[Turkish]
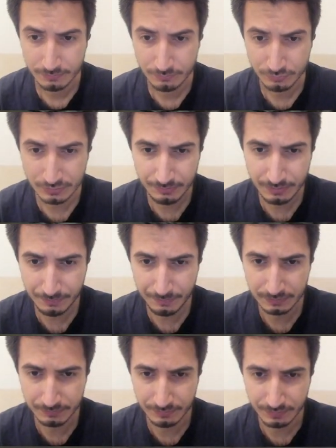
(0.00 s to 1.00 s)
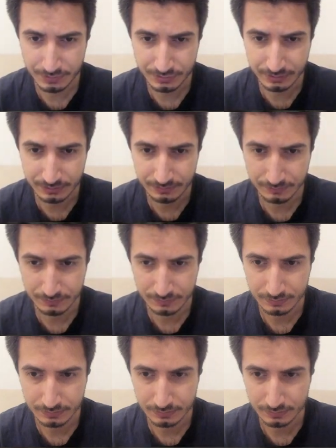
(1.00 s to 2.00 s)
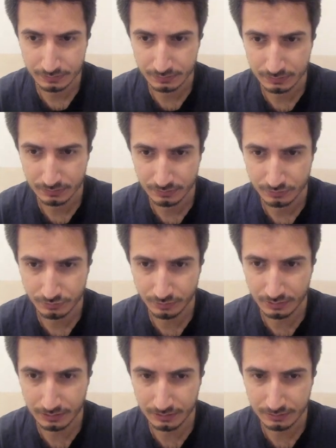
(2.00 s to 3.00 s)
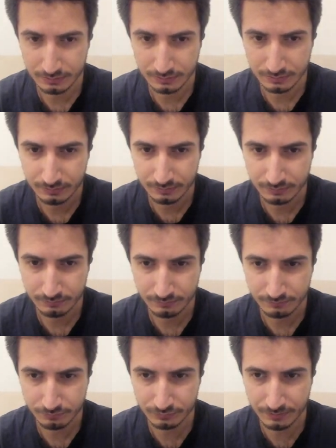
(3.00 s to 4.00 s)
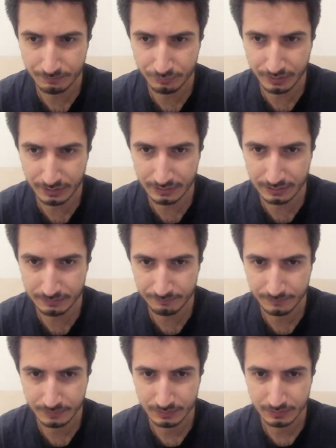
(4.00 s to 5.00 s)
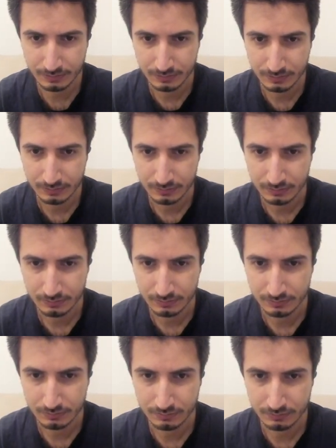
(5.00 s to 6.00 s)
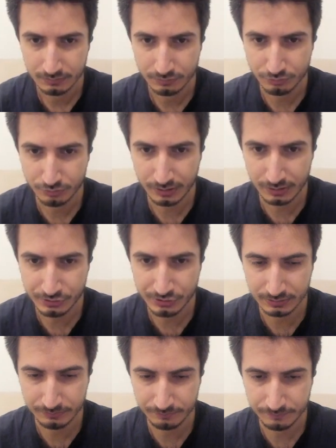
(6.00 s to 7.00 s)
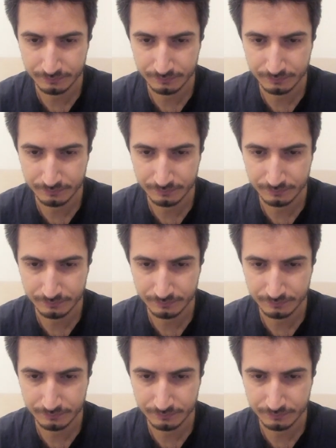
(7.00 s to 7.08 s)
Bunları bir yapalım yavaştan. Şöyle. Buradan buraya inelim. Şurayı açalım.